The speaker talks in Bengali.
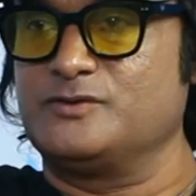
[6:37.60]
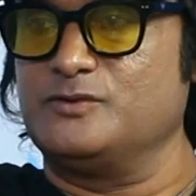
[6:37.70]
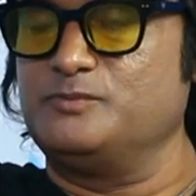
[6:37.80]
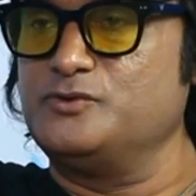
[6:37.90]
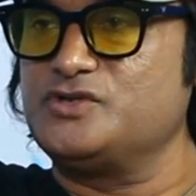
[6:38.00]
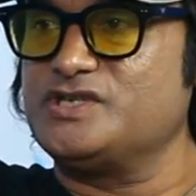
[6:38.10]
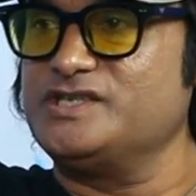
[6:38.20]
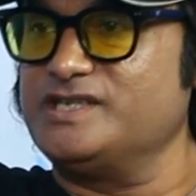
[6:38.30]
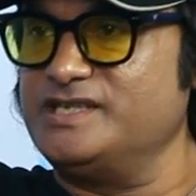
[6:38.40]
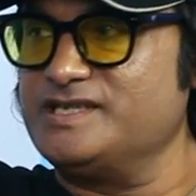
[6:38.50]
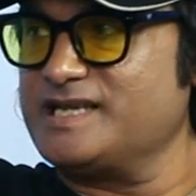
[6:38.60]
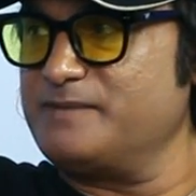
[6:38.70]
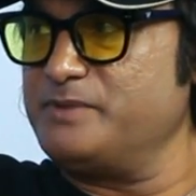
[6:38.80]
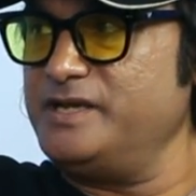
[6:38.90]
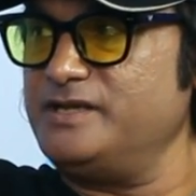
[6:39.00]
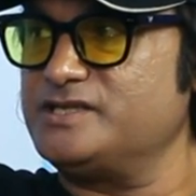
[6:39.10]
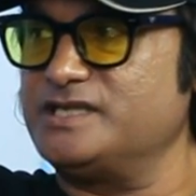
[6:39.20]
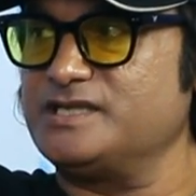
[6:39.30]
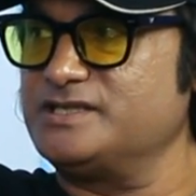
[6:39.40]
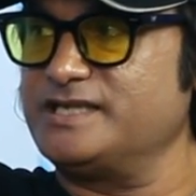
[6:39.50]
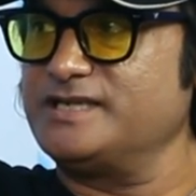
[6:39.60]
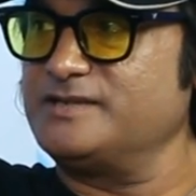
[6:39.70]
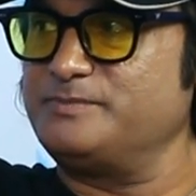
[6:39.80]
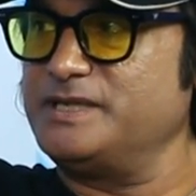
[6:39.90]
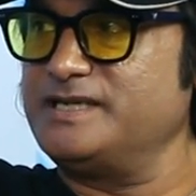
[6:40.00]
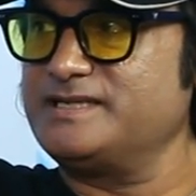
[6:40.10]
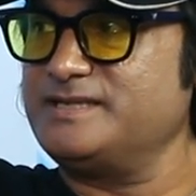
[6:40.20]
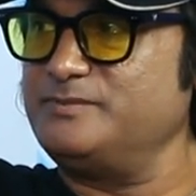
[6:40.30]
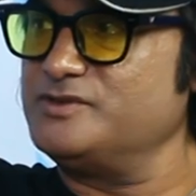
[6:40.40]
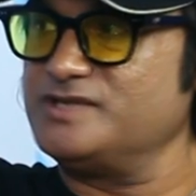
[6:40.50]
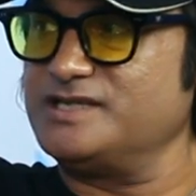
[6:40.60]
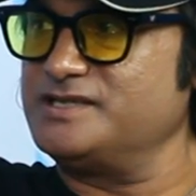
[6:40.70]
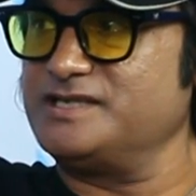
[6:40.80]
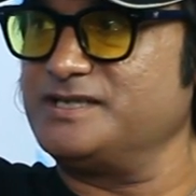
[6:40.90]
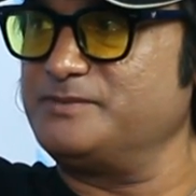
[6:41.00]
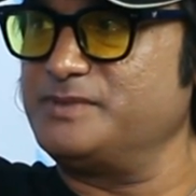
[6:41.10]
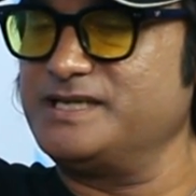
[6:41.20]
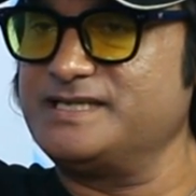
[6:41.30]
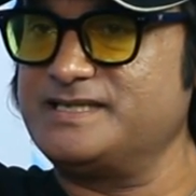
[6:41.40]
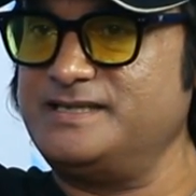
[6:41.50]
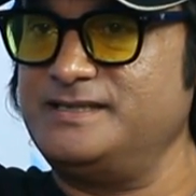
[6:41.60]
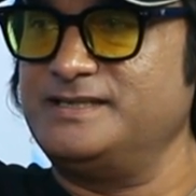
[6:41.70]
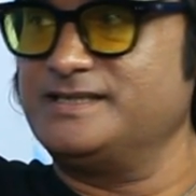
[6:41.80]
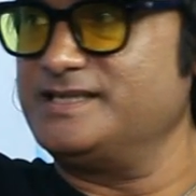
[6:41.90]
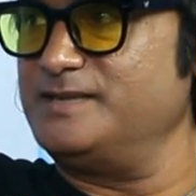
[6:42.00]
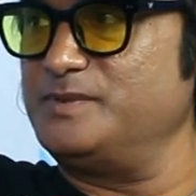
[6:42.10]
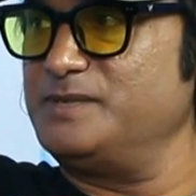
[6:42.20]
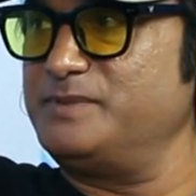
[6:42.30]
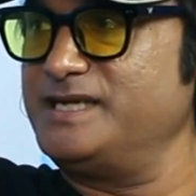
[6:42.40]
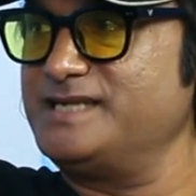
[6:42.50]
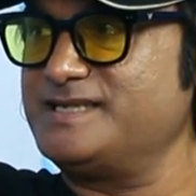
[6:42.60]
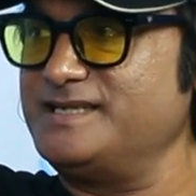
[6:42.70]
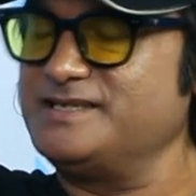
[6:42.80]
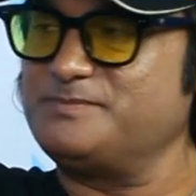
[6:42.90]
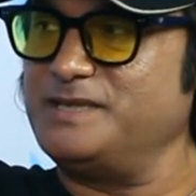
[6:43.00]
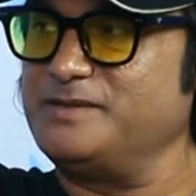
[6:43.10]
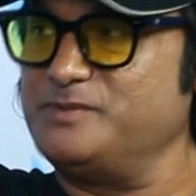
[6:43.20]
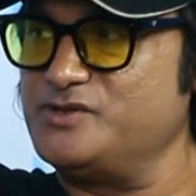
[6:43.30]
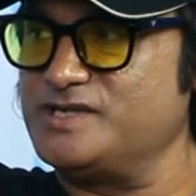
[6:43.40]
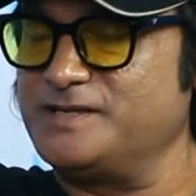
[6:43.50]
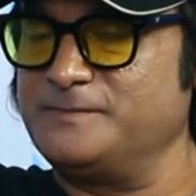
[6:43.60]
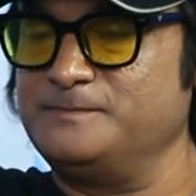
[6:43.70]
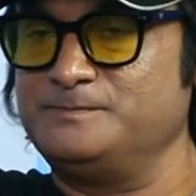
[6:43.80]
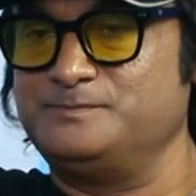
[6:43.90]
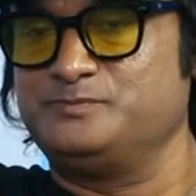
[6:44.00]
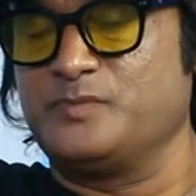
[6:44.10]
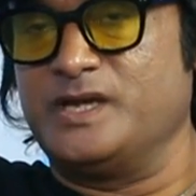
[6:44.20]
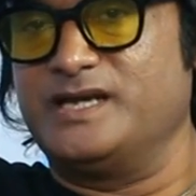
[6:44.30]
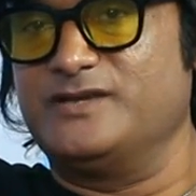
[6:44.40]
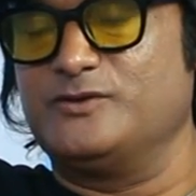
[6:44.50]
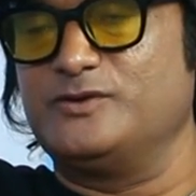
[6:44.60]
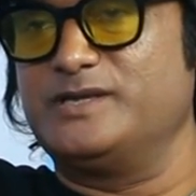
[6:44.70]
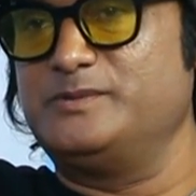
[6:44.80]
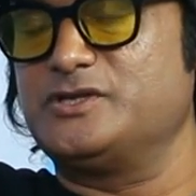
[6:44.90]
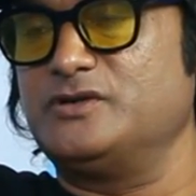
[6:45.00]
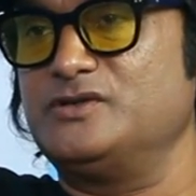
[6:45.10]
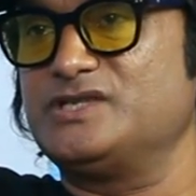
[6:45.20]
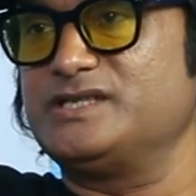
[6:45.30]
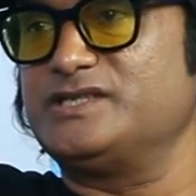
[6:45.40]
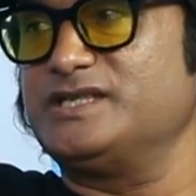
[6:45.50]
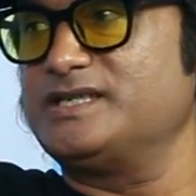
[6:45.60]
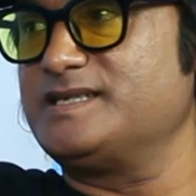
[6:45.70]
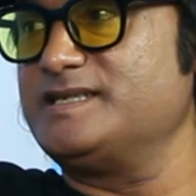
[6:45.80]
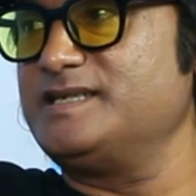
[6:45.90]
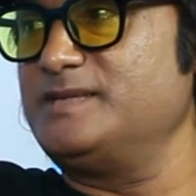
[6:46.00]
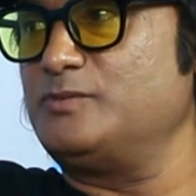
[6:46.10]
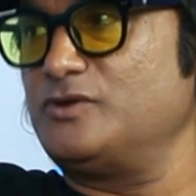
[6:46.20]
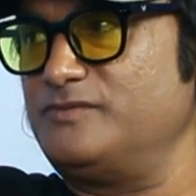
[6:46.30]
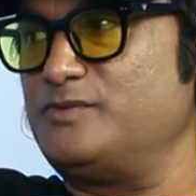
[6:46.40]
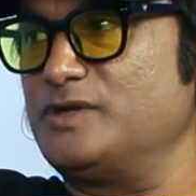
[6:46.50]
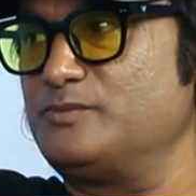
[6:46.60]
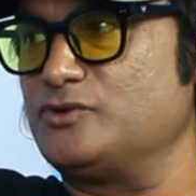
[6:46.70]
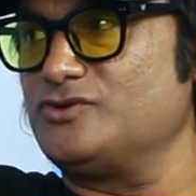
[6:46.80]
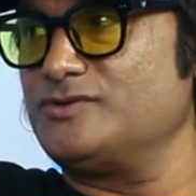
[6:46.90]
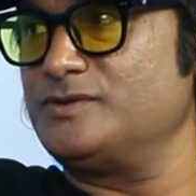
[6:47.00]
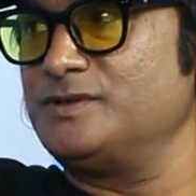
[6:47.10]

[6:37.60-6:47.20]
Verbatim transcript: তো বুঝছি যে হি ইজ হ্যাপি সে তার জায়গা পেয়ে গেছে মিউজিকের জায়গা পেয়ে গেছে ছেলে পেলে পেয়ে গেছে হি ইজ প্লেয়িং মিউজিক কিন্তু দুঃখের বিষয় হলো যে শীতের সিজনে বরফ পড়ে প্রচুর